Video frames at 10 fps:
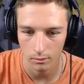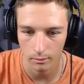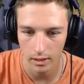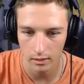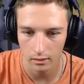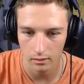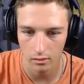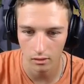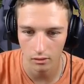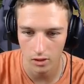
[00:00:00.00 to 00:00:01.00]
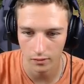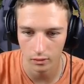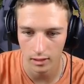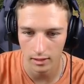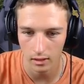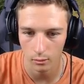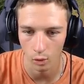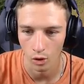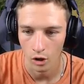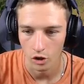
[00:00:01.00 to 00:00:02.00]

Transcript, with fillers: Merde. Ah non, j'ai fait du caca. Bon,